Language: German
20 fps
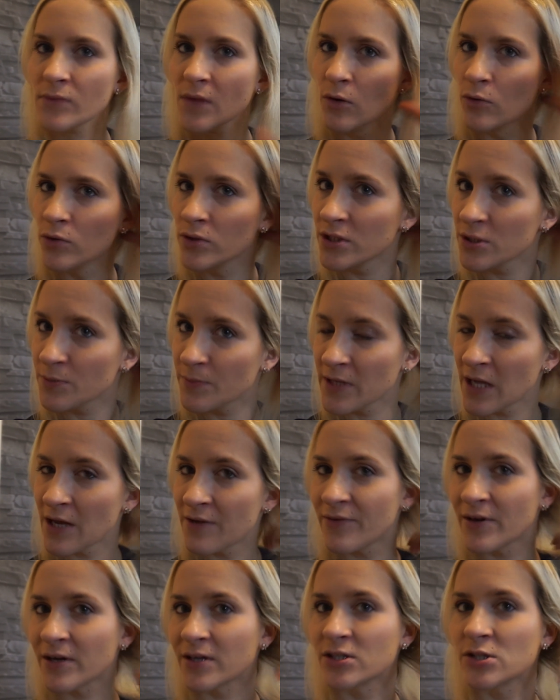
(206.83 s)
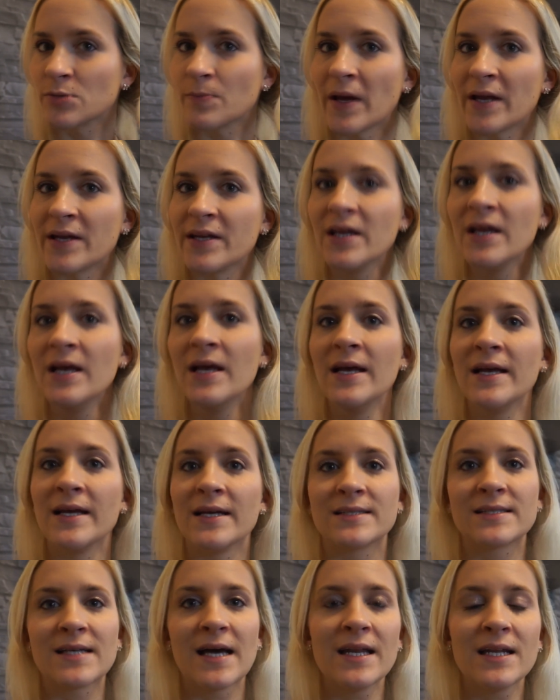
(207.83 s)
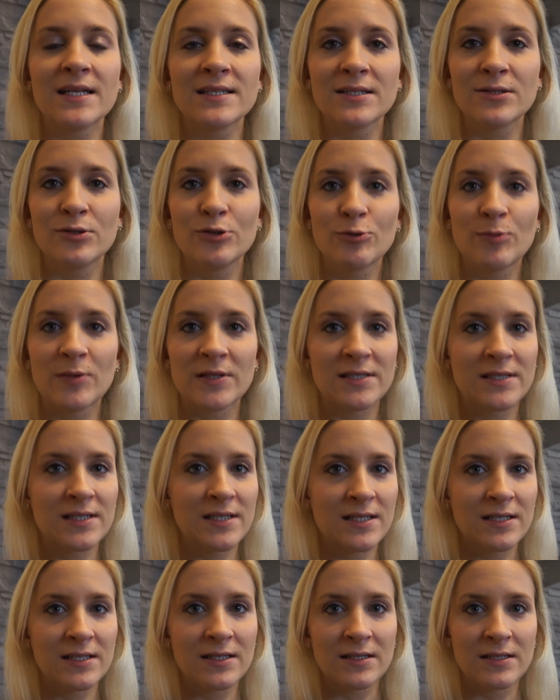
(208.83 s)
Und ich bin einfach gespannt. Jetzt kann das natürlich passieren,